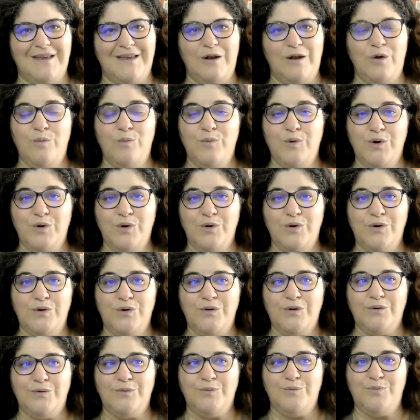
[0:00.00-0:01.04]
Le
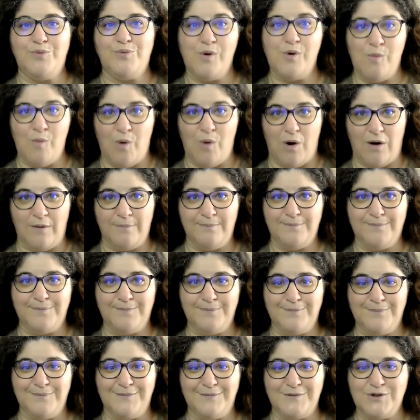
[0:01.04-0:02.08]
mieux, pour moi,
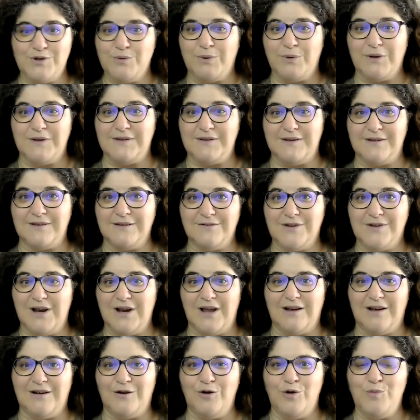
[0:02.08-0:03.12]
je précise,
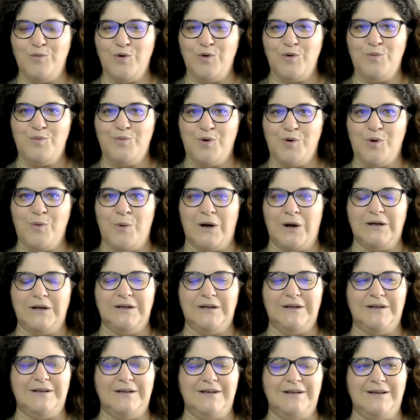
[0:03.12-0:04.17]
voilà, le mieux pour moi.
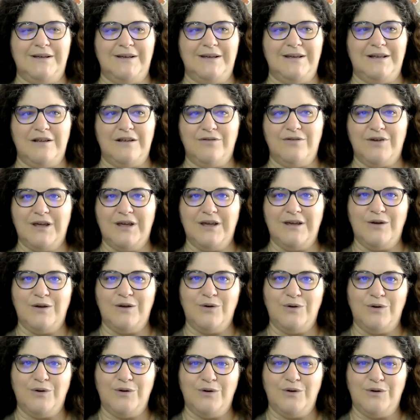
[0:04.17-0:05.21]
Il est vrai
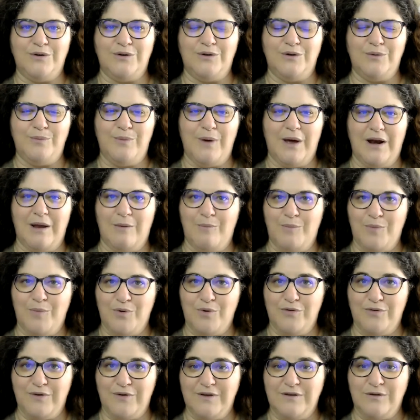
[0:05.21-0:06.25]
que de par la
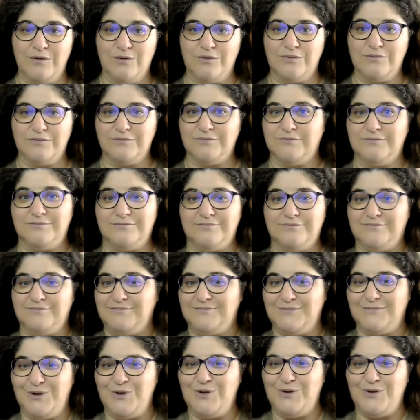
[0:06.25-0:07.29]
profession
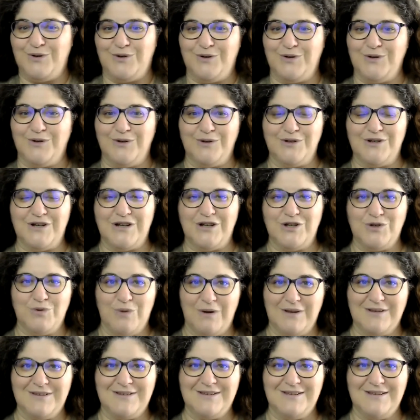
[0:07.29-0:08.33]
que j'ai
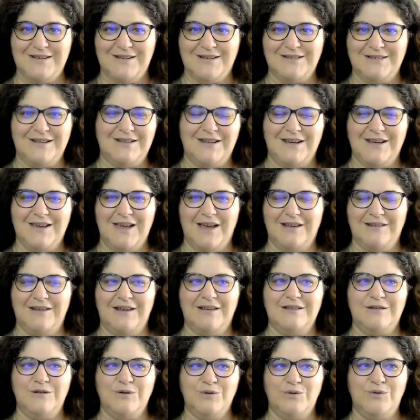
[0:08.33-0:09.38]
choisie dans cette
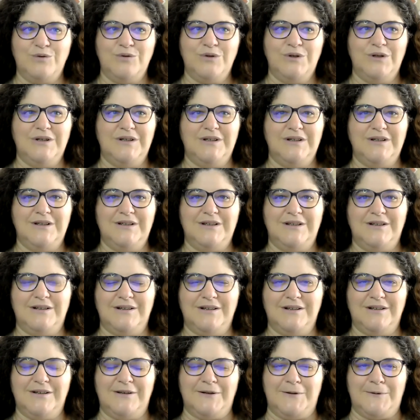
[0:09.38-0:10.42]
incarnation,
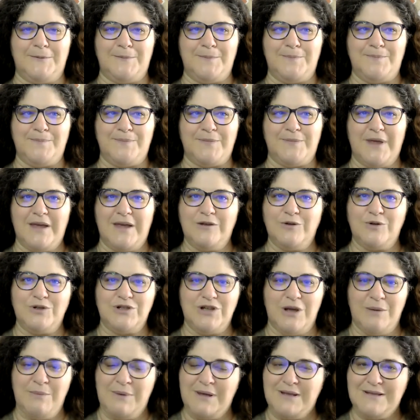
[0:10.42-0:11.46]
euh, être
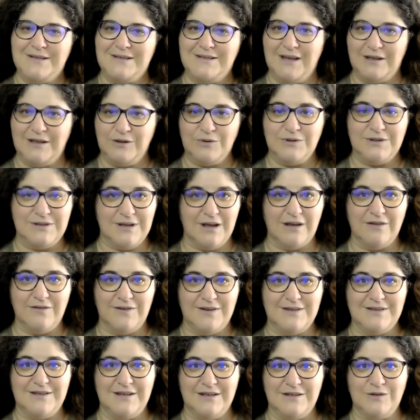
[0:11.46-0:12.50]
chaman, c'est être au
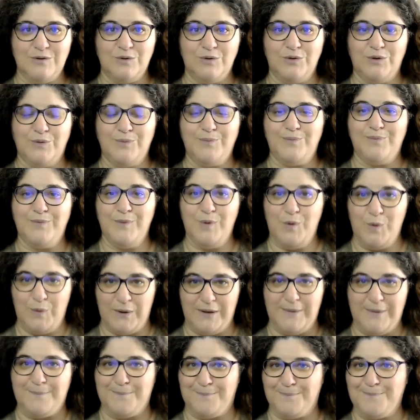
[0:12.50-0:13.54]
service des autres.
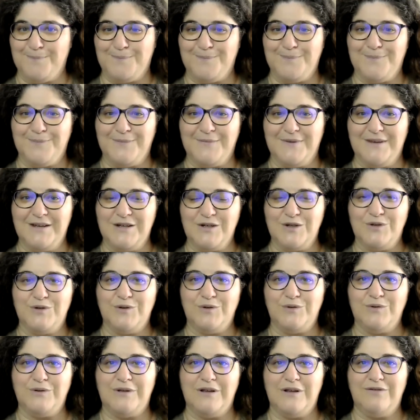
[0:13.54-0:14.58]
Oui, et je
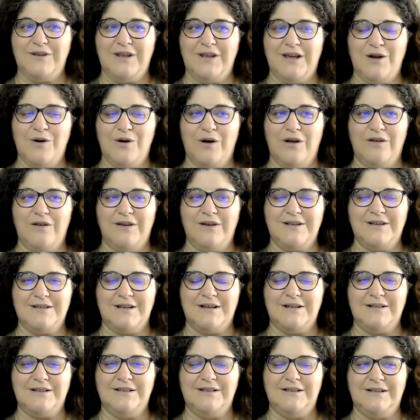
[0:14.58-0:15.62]
suis tout à fait d'accord avec
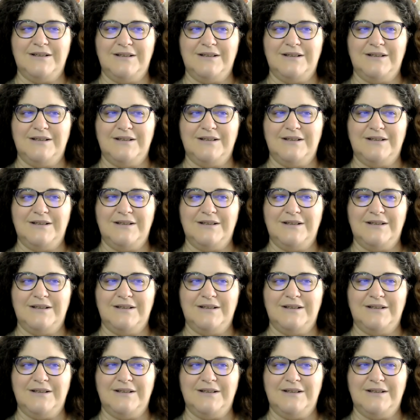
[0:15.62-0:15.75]
ça.